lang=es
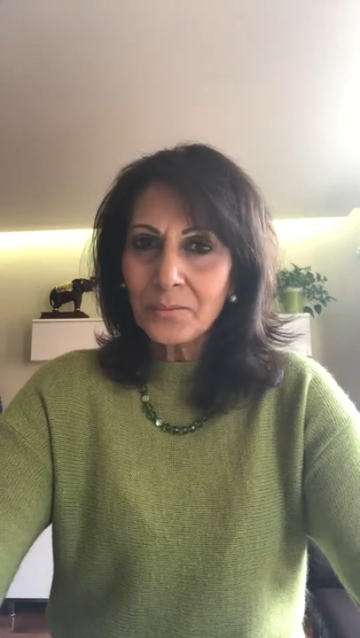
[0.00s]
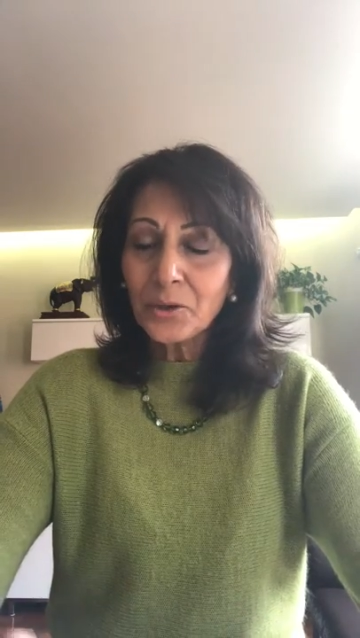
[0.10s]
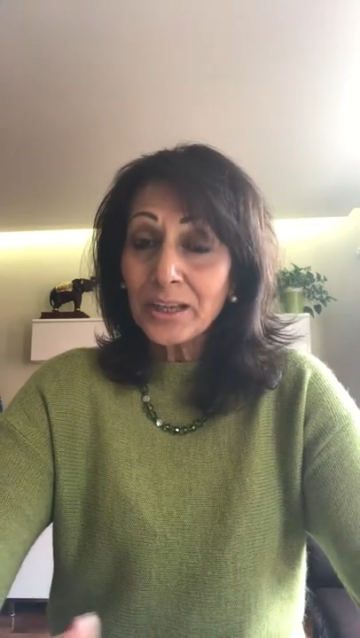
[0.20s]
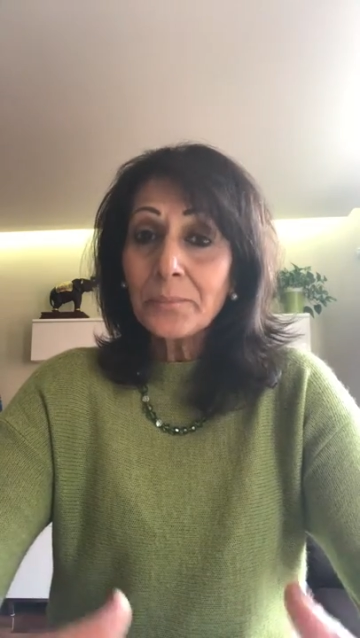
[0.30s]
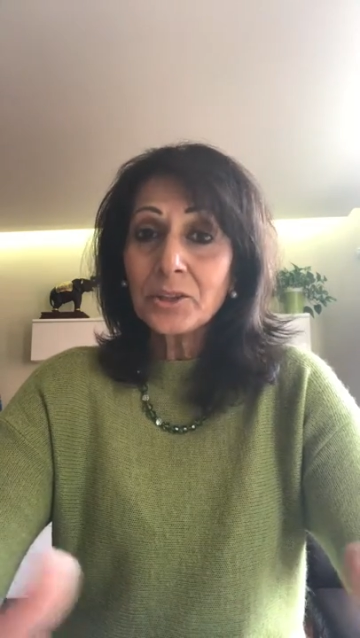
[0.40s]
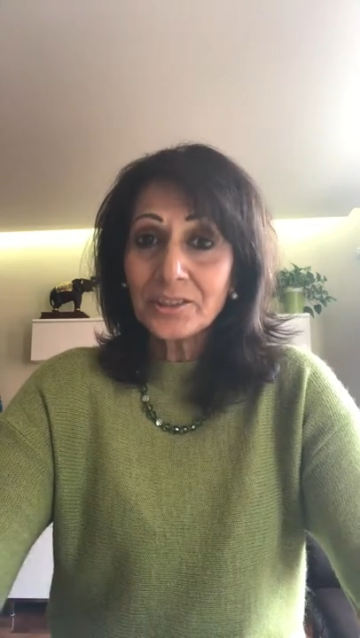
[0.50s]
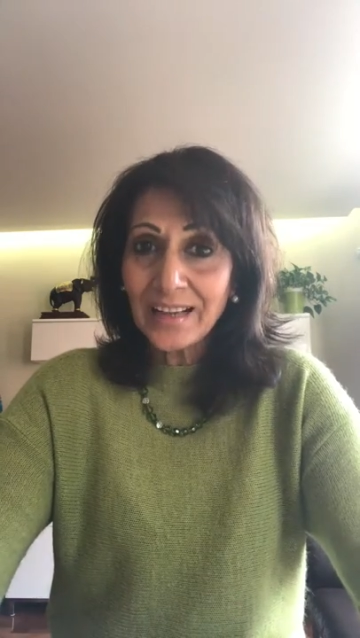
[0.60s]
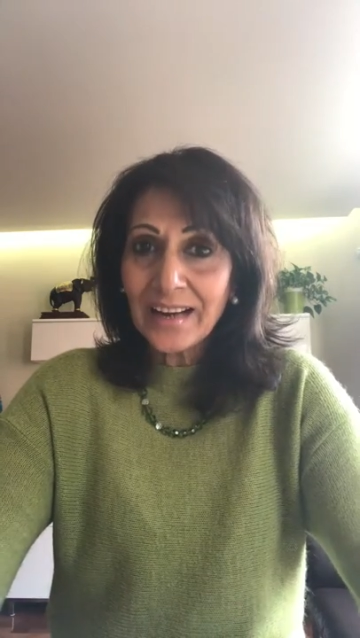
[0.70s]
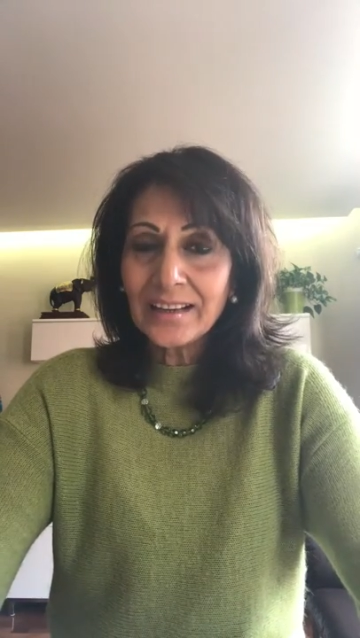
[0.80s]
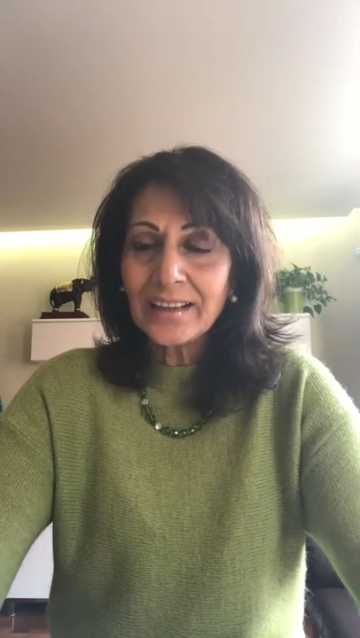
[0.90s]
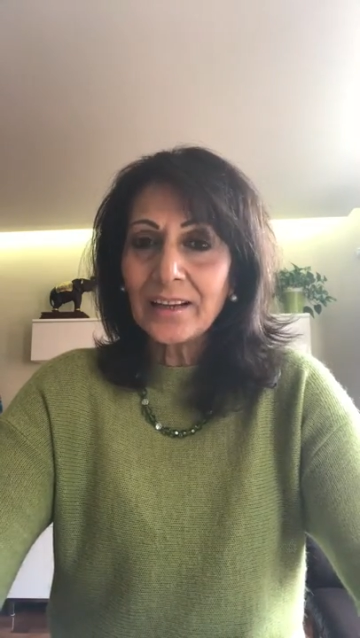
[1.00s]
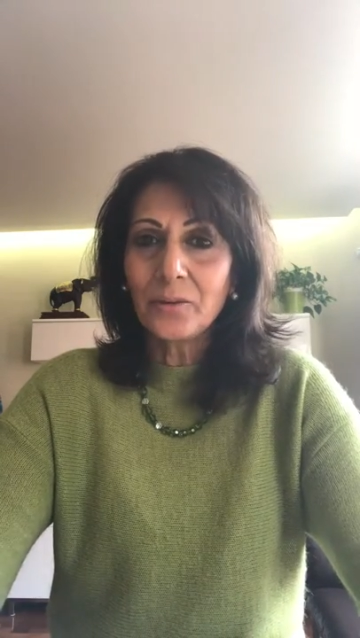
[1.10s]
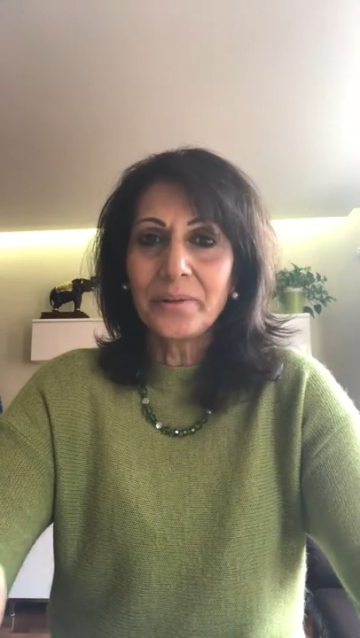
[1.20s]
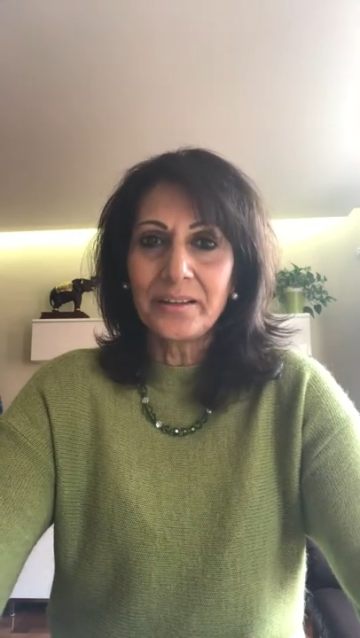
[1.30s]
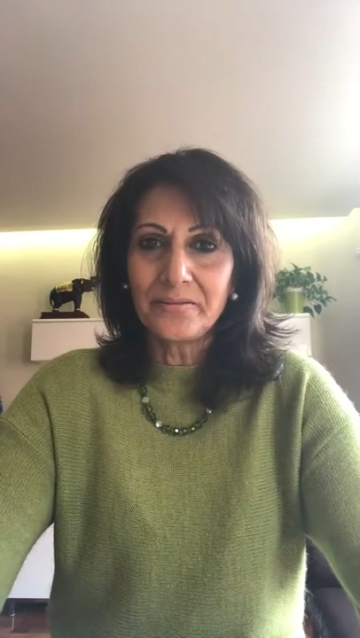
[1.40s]
voy a mostrarles
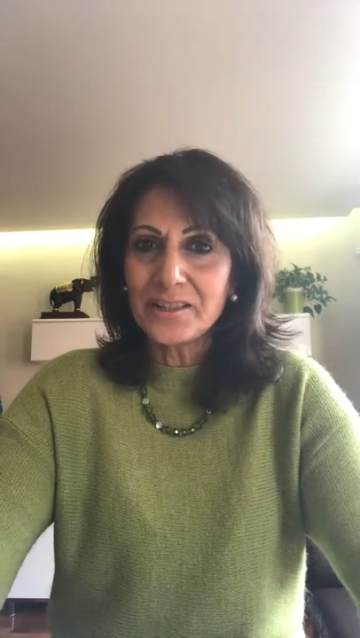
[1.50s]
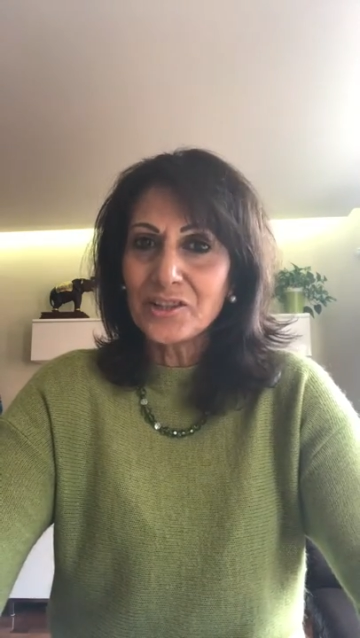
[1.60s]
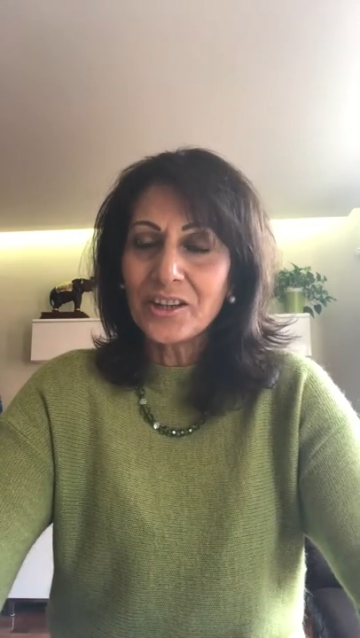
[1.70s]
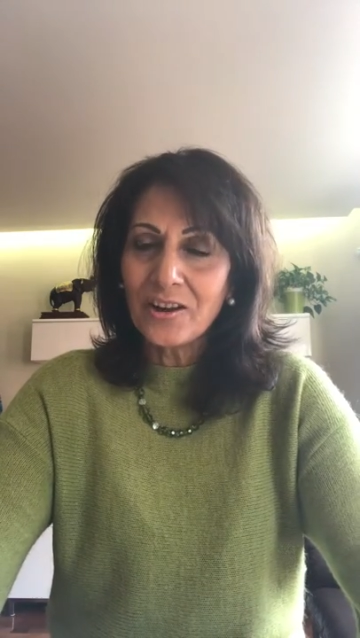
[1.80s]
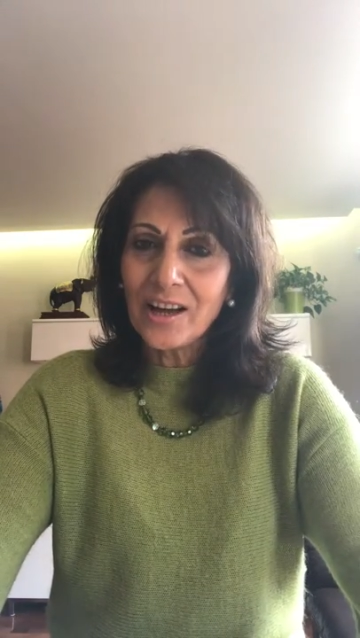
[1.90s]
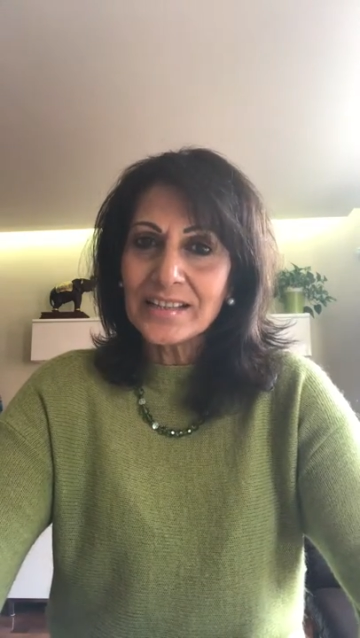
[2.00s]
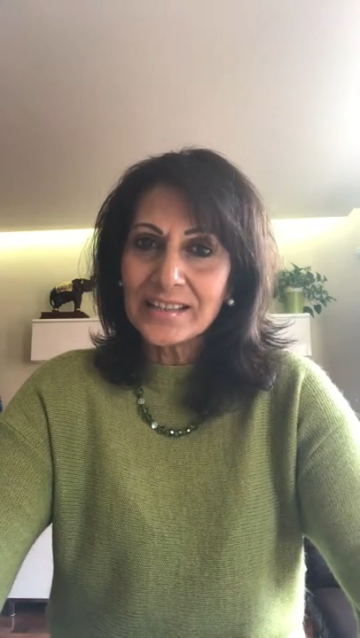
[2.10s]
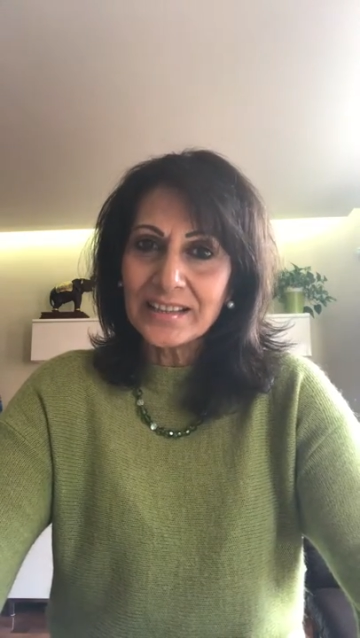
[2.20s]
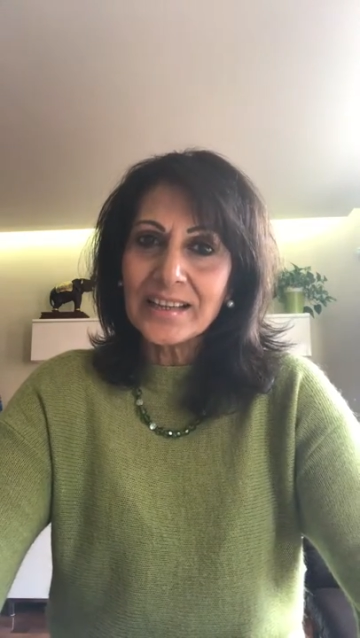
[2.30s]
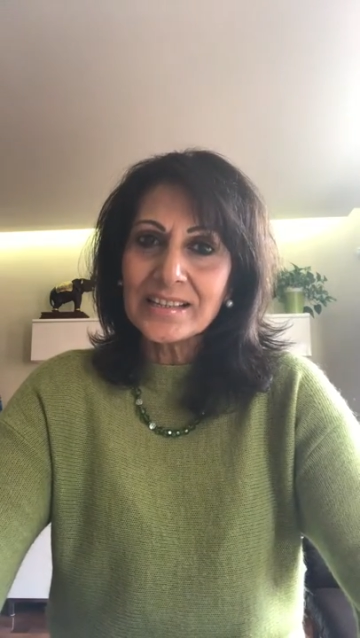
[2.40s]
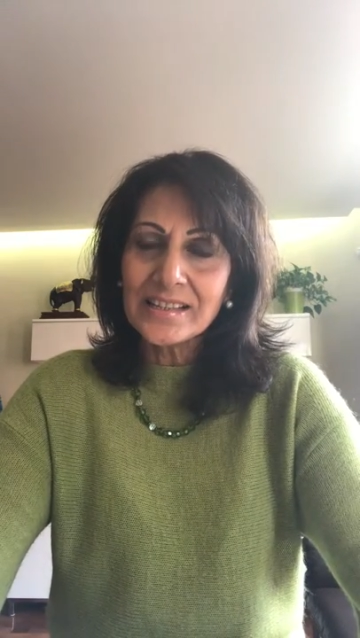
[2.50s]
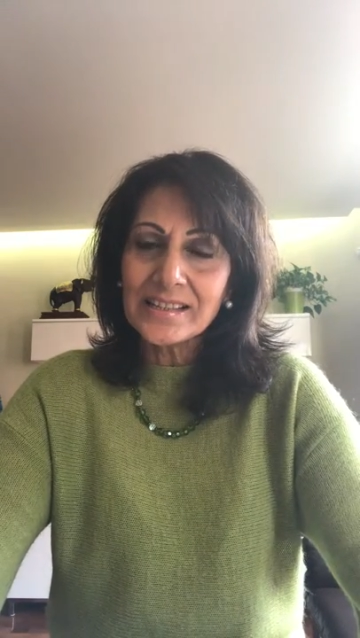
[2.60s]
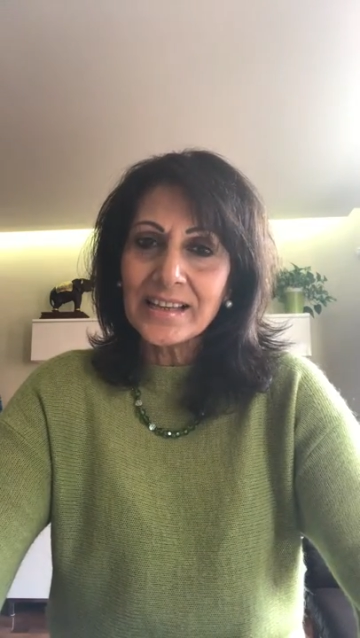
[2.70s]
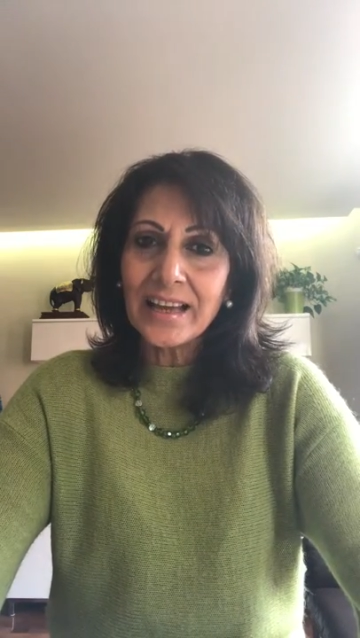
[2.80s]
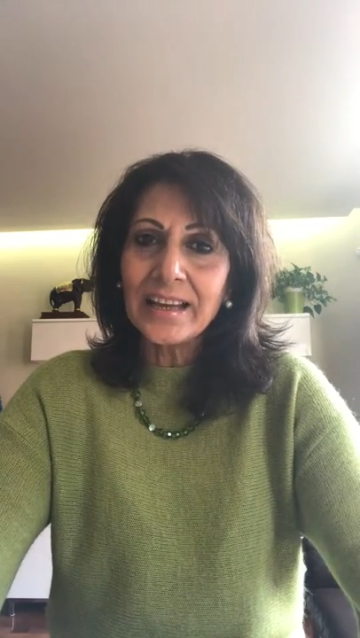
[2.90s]
los beneficios de los aceites
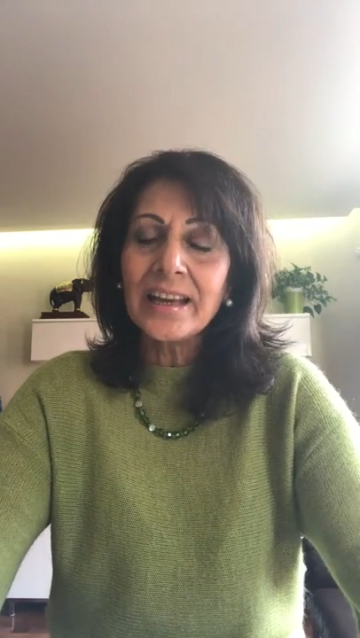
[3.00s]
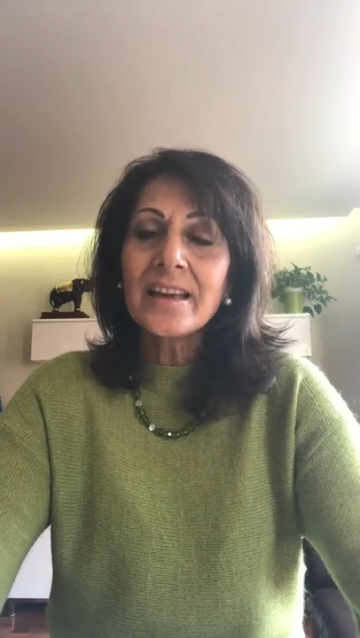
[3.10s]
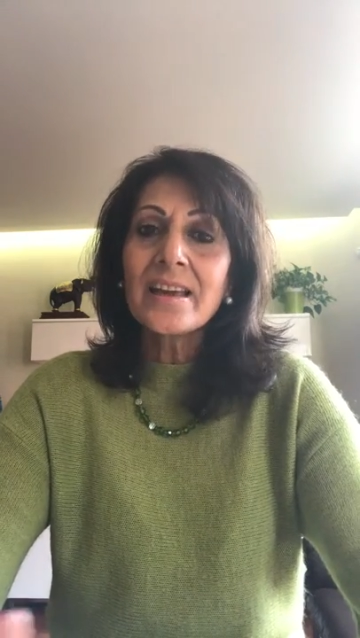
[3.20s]
esenciales